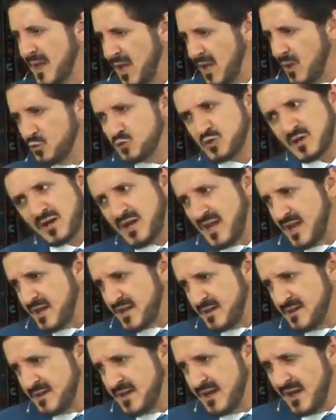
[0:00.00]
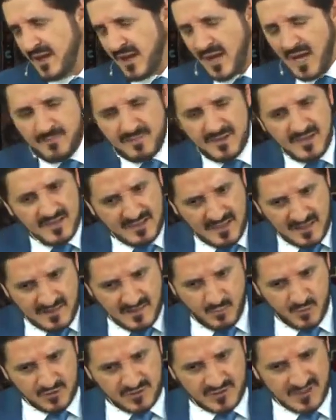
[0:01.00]
أن يدرى لكن حبل
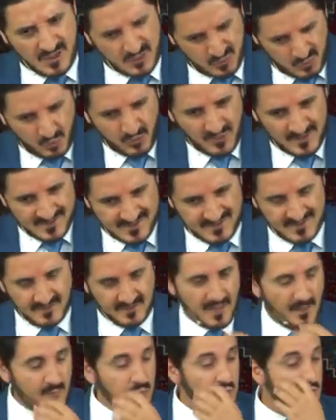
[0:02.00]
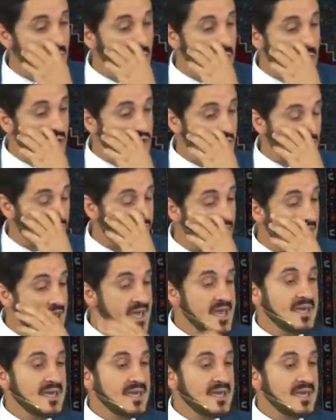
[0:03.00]
الكذب والتستر قصير لابد أن يكشف